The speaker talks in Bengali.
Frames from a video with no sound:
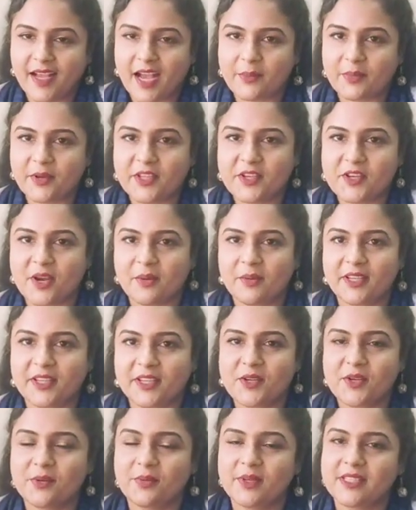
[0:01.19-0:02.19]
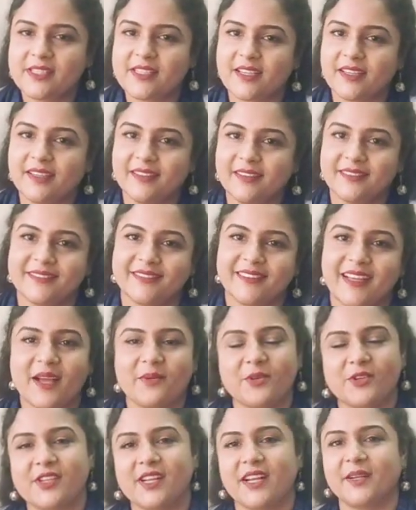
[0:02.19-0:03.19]
আপনাদের সবাইকে শুভেচ্ছা
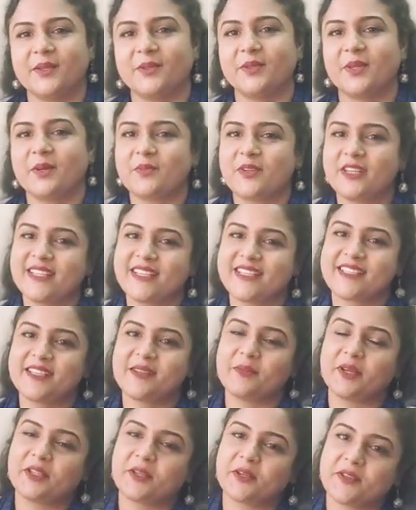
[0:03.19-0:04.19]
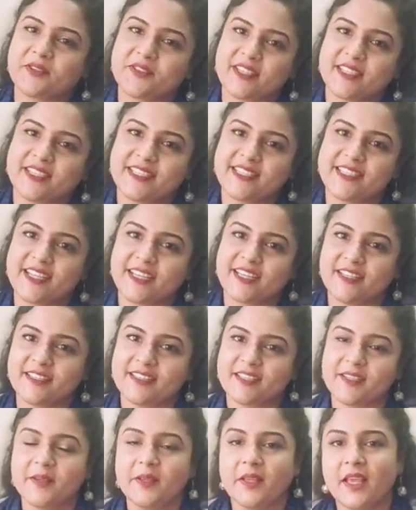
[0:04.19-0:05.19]
এবং স্বাগত আপনারা দেখছেন মাদার কনসালটেন্ট
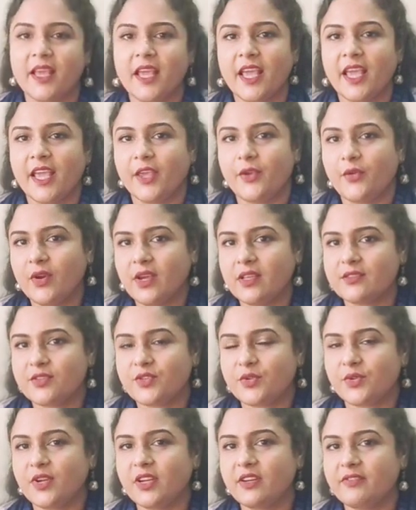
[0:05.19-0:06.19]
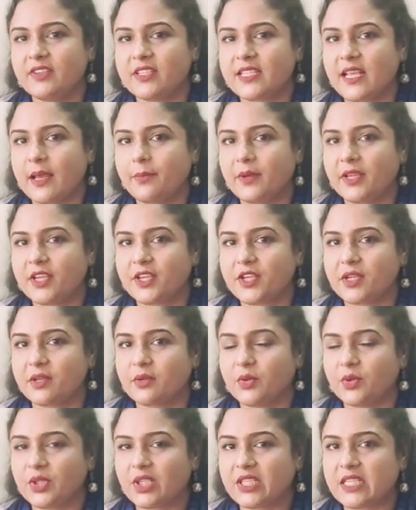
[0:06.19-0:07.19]
চ্যানেলটি ইউএস স্টুডেন্ট ভিসা অ্যাপ্লিকেশন
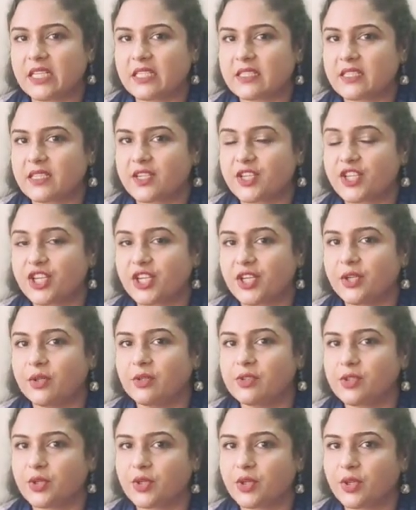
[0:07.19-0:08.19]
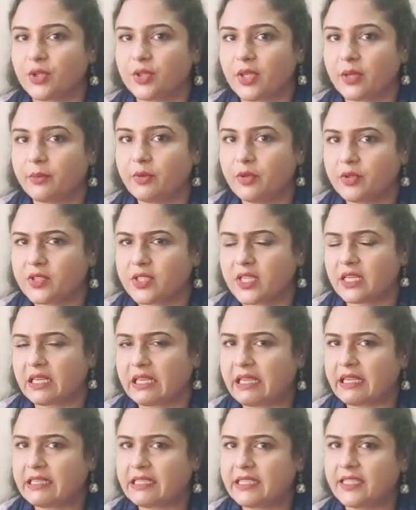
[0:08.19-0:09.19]
করতে যাচ্ছেন শিডিউল জটিলতায় ভুগছেন
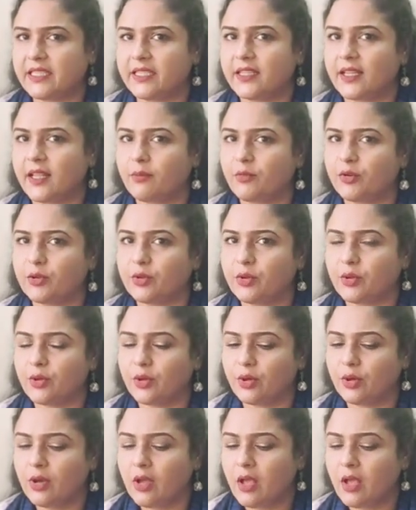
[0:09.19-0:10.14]
এটি তেমন কোনো